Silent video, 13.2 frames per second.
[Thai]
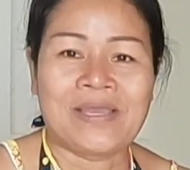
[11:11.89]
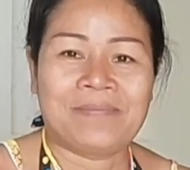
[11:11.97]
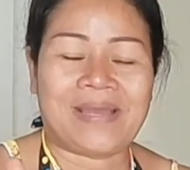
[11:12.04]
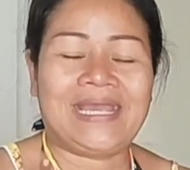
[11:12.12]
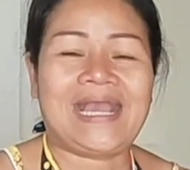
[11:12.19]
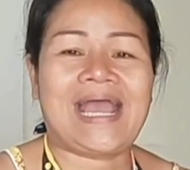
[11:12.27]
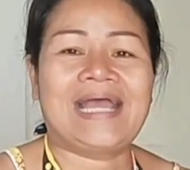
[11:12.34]
ใคร
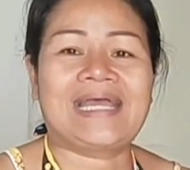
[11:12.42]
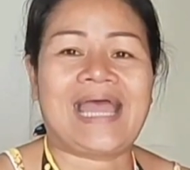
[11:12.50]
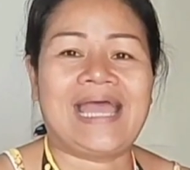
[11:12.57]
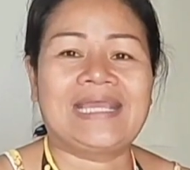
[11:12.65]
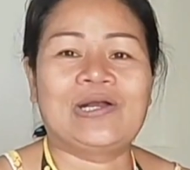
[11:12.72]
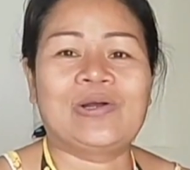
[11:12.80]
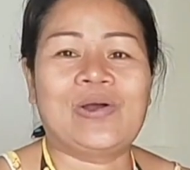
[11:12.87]
ค้าขาย
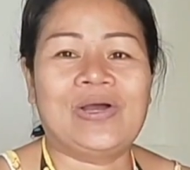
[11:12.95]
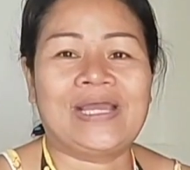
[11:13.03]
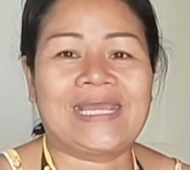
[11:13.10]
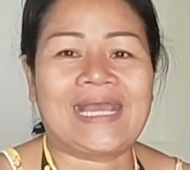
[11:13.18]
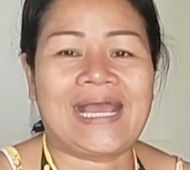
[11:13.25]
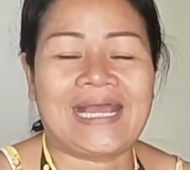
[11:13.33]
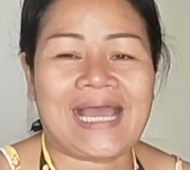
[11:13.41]
ก็ขอให้
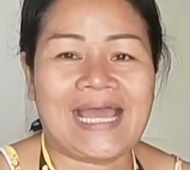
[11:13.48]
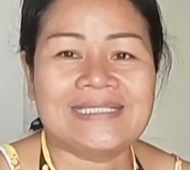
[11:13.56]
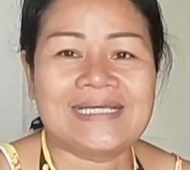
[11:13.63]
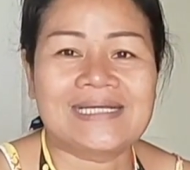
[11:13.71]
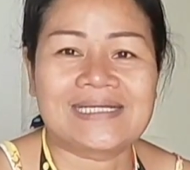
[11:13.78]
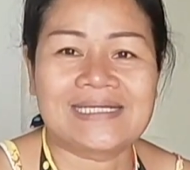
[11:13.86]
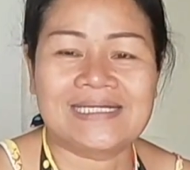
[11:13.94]
ค้าขายเจ
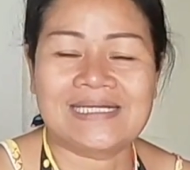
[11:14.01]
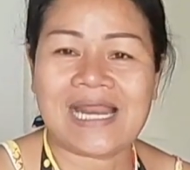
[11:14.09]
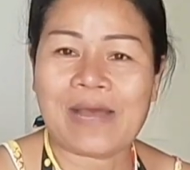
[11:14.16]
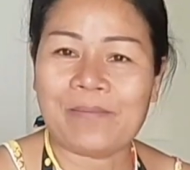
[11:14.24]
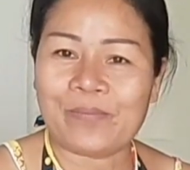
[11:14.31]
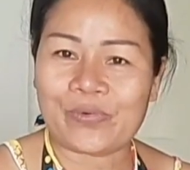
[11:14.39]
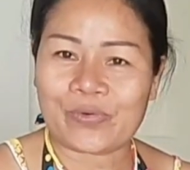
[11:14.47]
ริญ
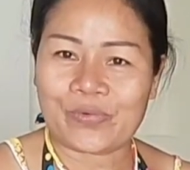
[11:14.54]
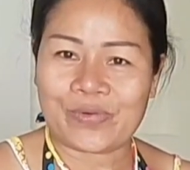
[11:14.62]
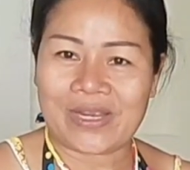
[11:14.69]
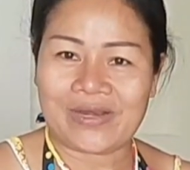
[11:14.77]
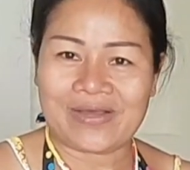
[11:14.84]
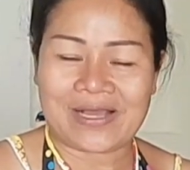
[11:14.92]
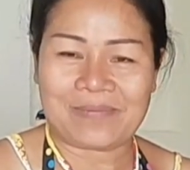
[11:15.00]
ร่ำรวย
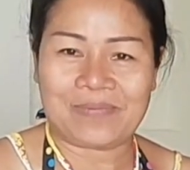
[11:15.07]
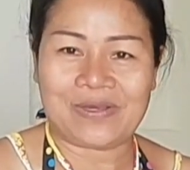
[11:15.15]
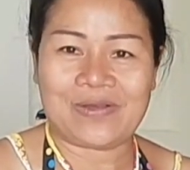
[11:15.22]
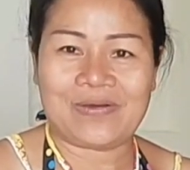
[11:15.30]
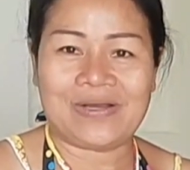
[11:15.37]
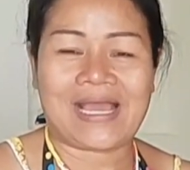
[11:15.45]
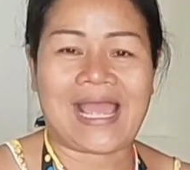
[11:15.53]
นะคะ พี่น้
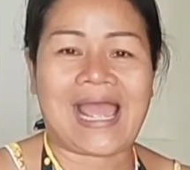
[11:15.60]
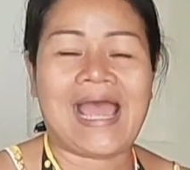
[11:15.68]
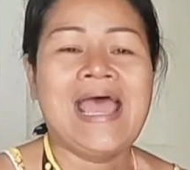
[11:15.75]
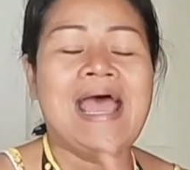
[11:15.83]
องคะ